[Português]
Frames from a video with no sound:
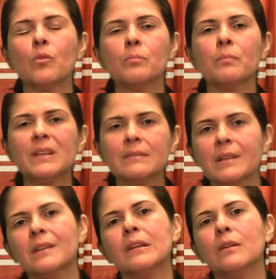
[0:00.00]
com
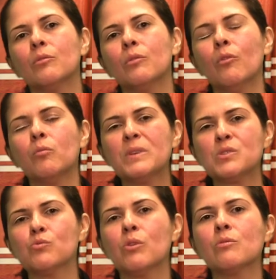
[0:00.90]
britânico ou
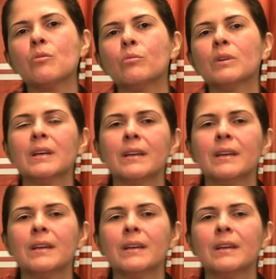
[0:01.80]
pessoa com